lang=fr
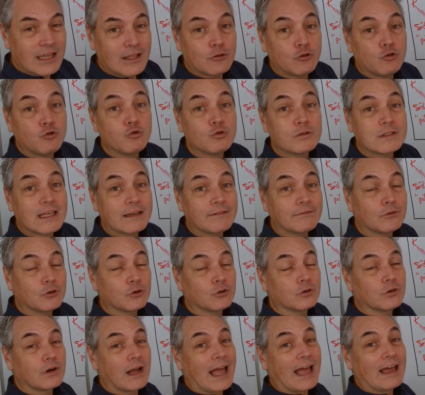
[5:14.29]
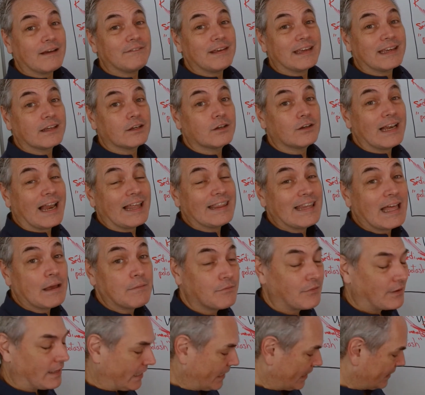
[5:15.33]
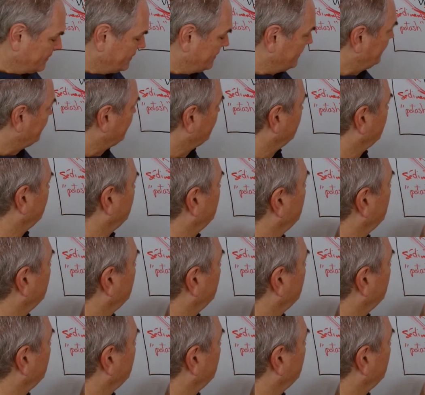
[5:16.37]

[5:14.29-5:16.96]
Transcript: nous avons avec la nappe phréatique